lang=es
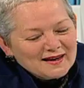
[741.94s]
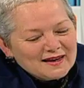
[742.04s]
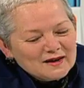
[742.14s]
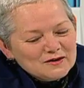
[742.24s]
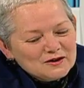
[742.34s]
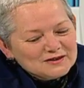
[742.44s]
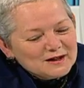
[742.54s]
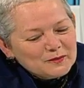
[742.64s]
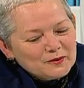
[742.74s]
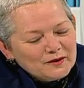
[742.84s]
que Dios
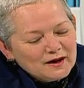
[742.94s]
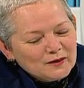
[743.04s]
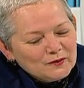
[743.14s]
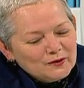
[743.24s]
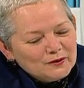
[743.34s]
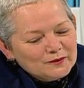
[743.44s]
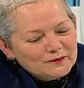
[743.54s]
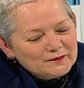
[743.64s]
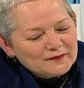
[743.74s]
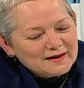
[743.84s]
le pone a uno
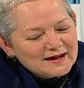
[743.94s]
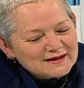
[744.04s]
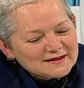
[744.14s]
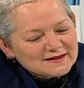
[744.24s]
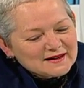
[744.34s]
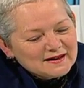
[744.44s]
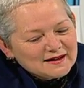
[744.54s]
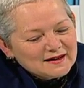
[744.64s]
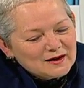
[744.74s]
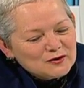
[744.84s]
las,
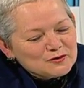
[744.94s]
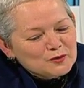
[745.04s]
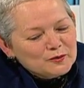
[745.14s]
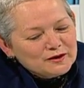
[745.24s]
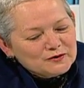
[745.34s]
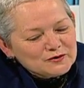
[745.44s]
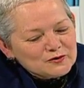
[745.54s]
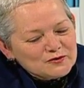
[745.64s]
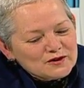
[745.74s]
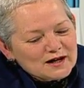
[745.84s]
eh, los momentos
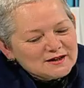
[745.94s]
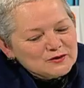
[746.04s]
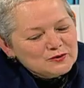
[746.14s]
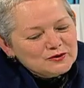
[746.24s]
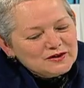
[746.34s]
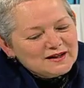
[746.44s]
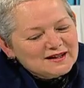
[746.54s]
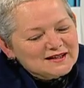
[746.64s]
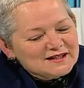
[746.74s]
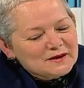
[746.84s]
cruciales, uno
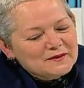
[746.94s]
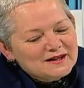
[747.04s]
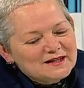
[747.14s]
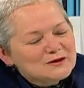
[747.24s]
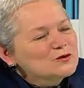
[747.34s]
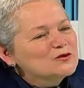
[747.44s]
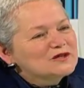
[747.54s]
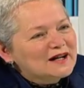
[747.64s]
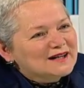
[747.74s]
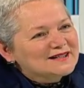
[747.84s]
tiene que saber y
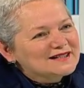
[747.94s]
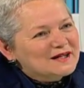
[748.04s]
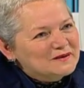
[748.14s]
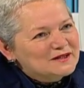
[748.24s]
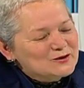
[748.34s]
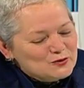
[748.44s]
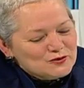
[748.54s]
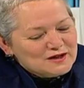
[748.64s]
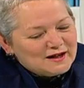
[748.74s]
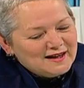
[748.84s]
escuchar, saber
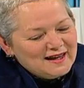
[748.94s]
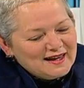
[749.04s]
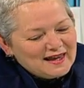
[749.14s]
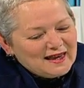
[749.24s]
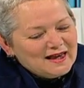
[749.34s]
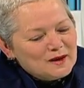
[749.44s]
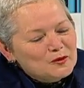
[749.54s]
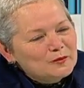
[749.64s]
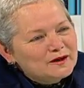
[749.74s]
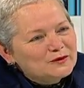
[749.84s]
escuchar en qué
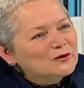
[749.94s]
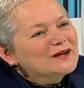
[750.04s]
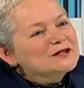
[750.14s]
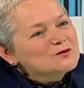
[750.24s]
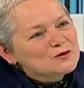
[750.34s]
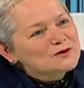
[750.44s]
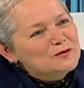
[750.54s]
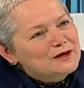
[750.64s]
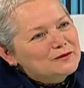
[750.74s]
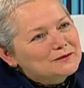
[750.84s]
momento esto es
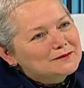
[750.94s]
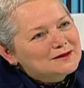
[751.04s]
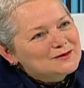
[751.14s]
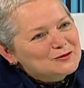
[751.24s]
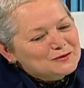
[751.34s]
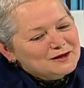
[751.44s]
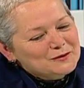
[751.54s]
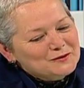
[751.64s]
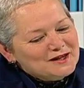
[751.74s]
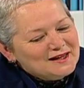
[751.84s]
mío. Y yo
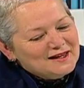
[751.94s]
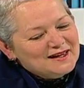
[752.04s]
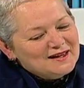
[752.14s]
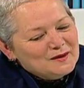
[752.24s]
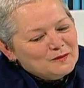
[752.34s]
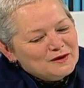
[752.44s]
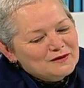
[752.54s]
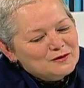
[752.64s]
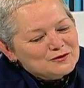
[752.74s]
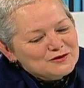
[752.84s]
creo que mi
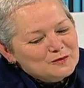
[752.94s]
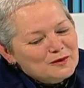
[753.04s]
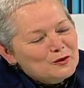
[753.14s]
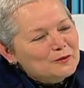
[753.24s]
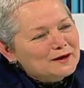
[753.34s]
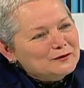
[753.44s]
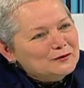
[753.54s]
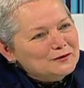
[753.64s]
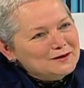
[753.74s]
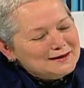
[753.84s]
Dios me lo
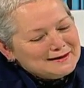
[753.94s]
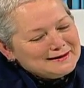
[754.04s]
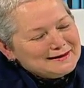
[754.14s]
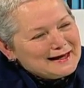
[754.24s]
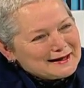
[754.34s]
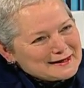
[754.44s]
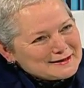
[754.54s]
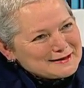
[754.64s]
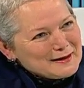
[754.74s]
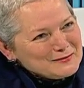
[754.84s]
mandó y, y aquí
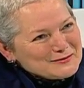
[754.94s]
estamos